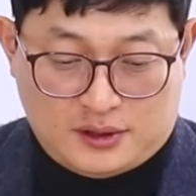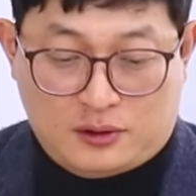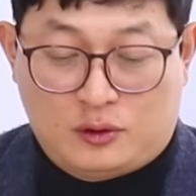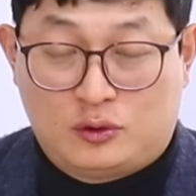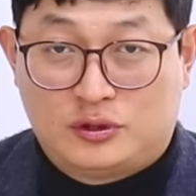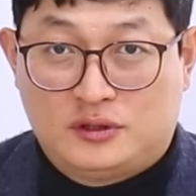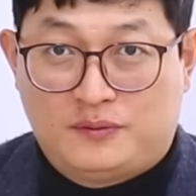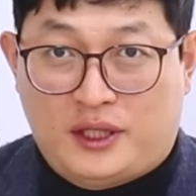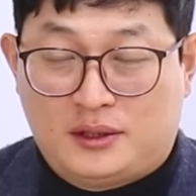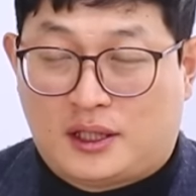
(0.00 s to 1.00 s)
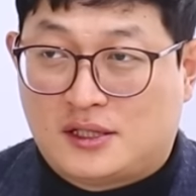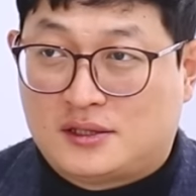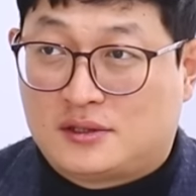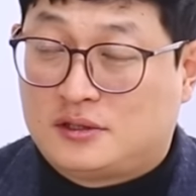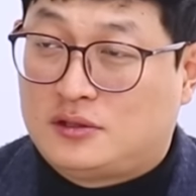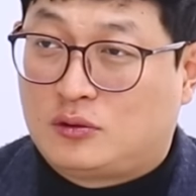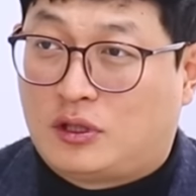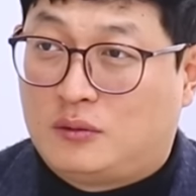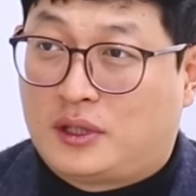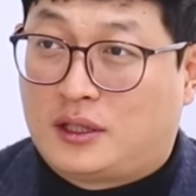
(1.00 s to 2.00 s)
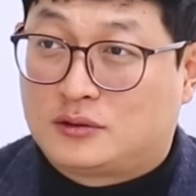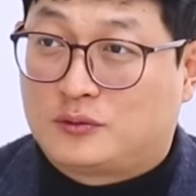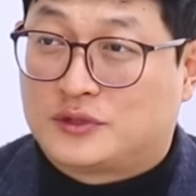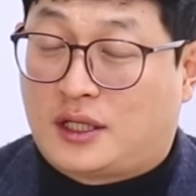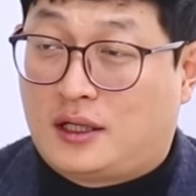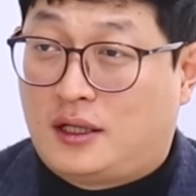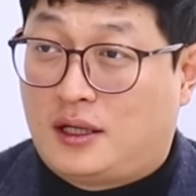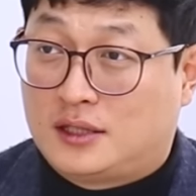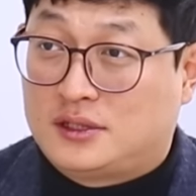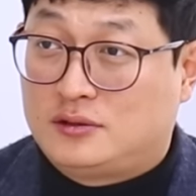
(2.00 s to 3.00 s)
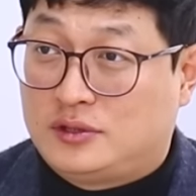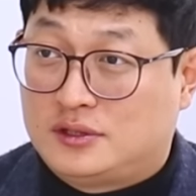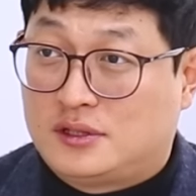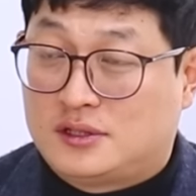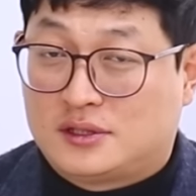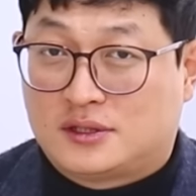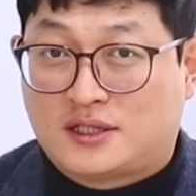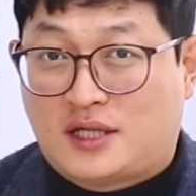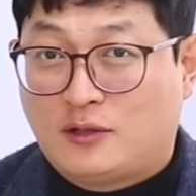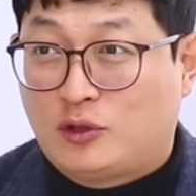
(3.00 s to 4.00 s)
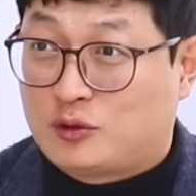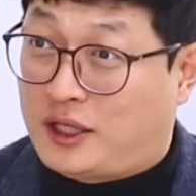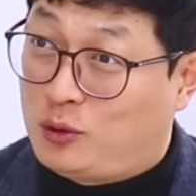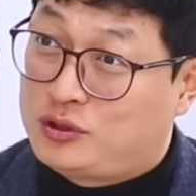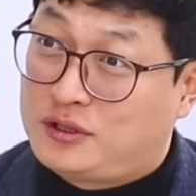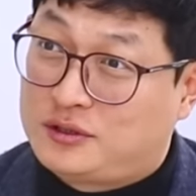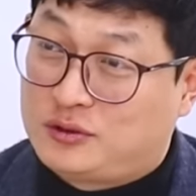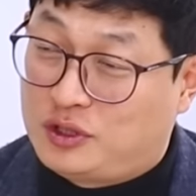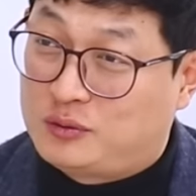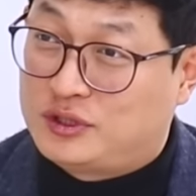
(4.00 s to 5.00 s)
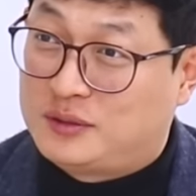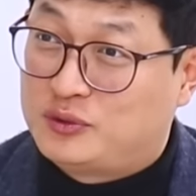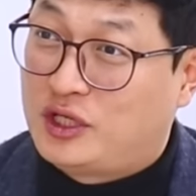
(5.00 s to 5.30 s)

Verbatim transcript: 새로 오는 팻 겔싱어 CEO가 얼마나 좀 잘 하실 수 있을지. 사실 한국에도 많이 오셨거든요, 이분이.